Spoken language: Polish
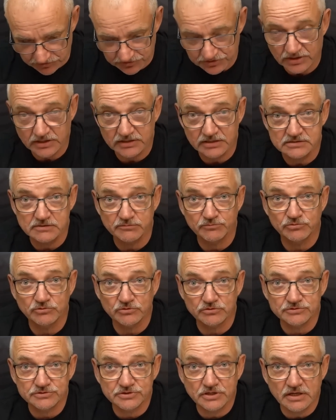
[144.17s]
e, nastąpiło
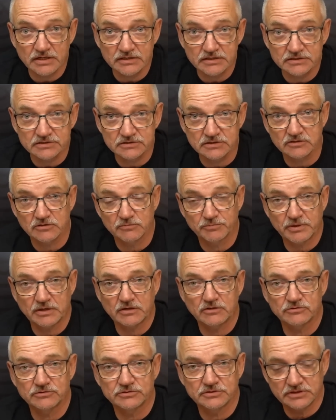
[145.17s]
rozdzielenie się tego
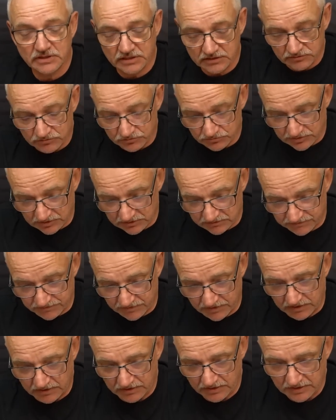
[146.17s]
prakontynentu na
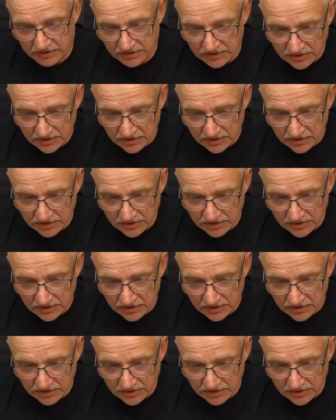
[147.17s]
dwa.